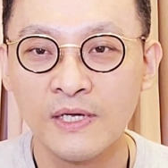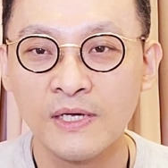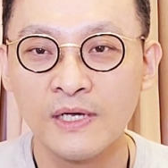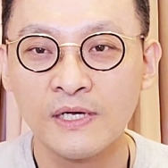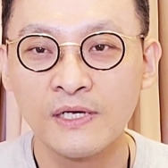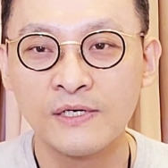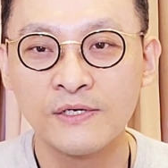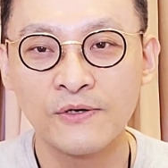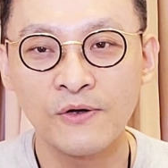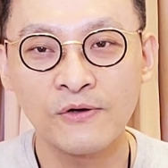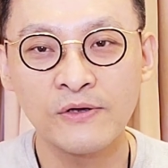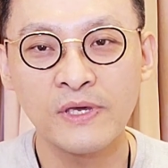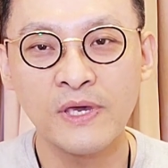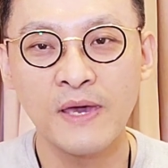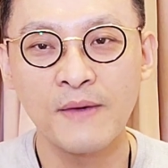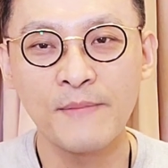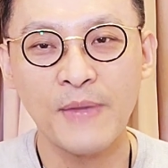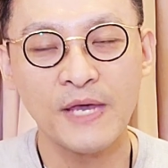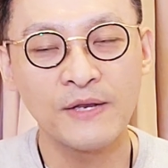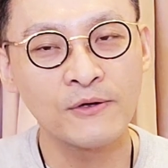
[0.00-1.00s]
그렇게
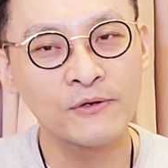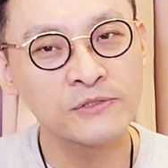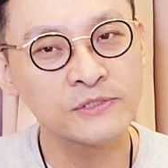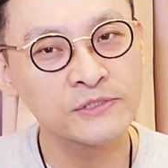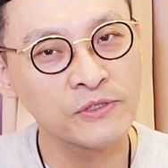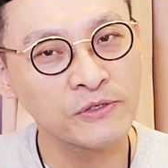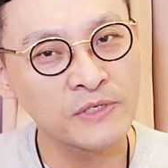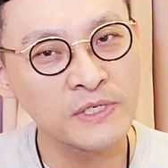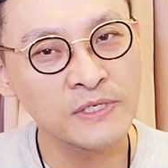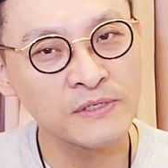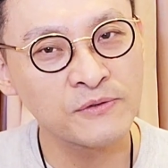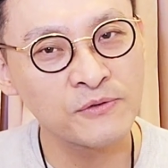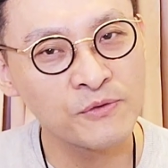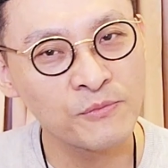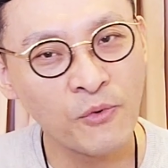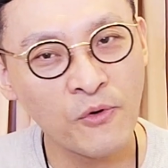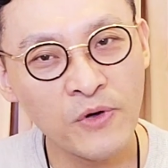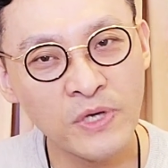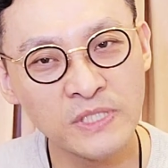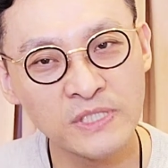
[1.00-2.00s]
매력적으로
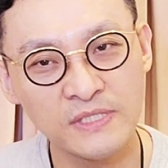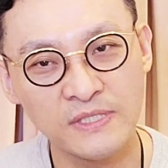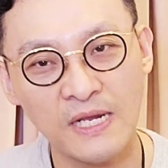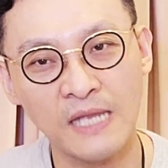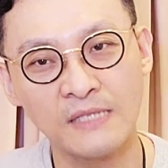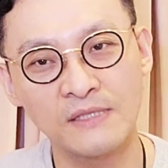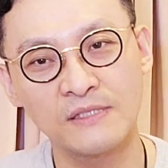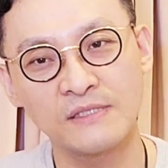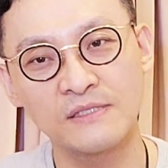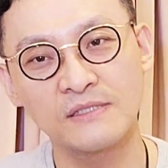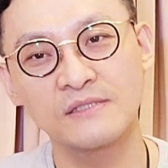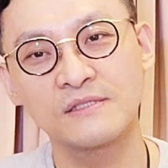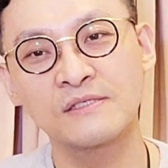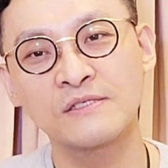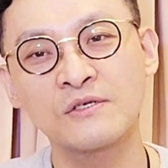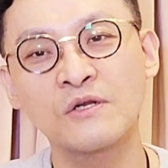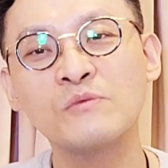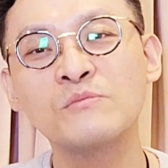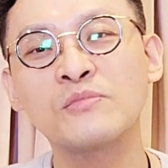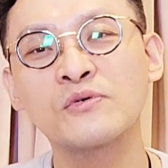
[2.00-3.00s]
보이지는 않는
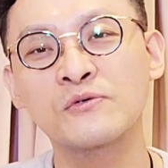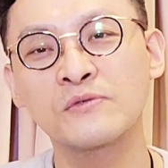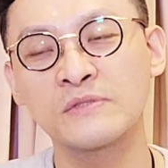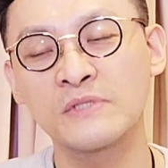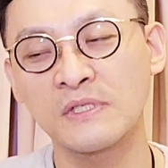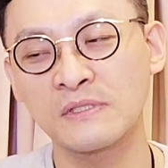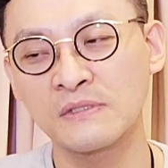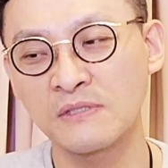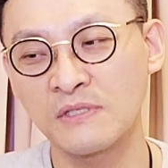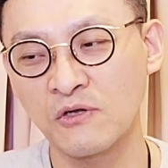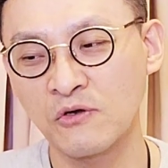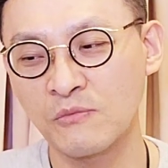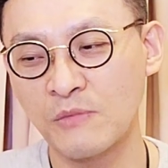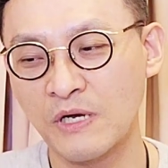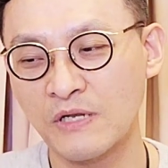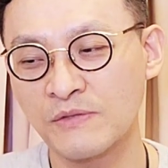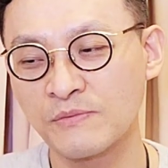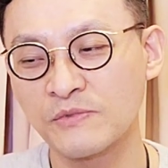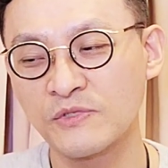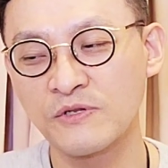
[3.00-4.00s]
그런 프로젝트라고
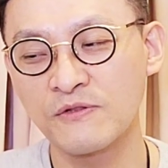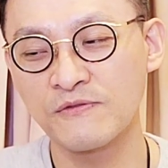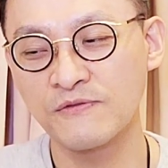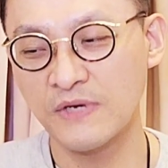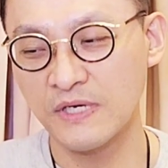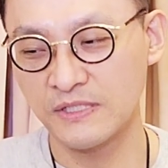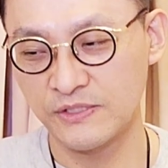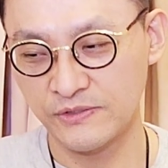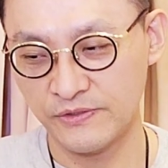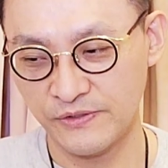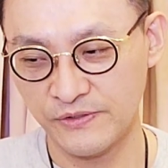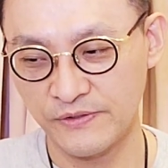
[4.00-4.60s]
말씀드릴 수가 있죠.